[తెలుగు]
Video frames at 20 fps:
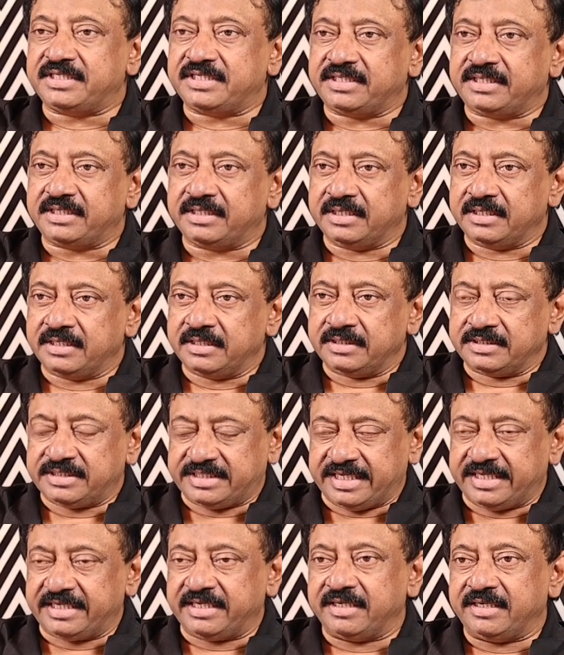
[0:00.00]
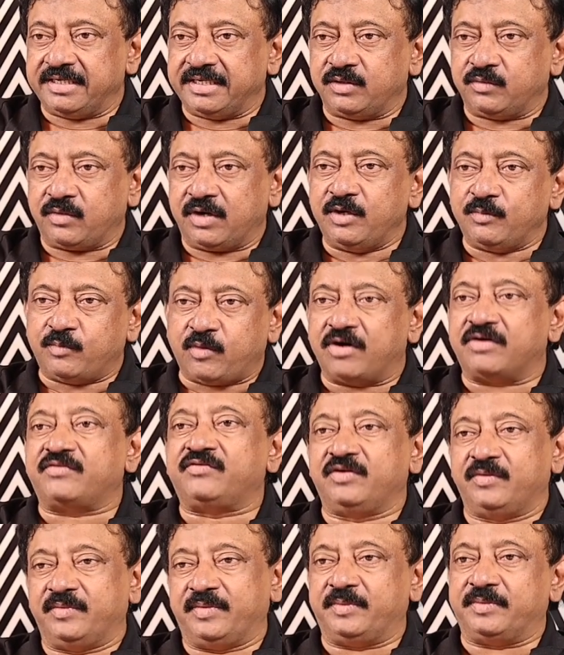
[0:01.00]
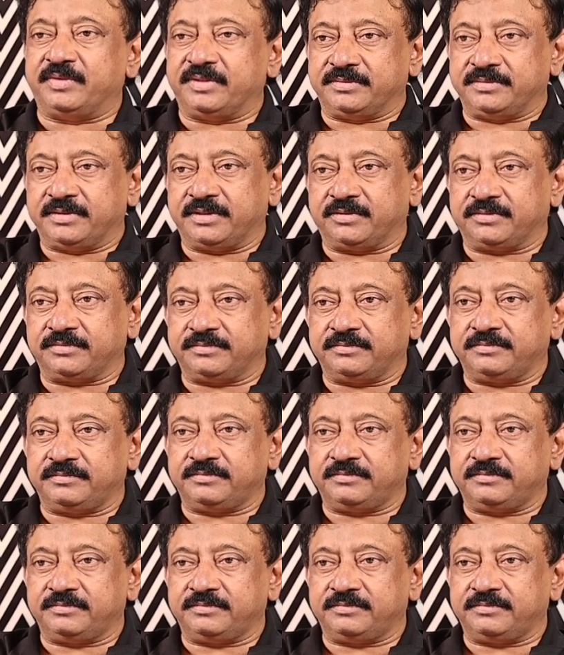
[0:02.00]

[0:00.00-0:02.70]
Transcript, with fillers: చే చేయగలిగే వాళ్ళు పవర్ఫుల్ పీపుల్ నాకు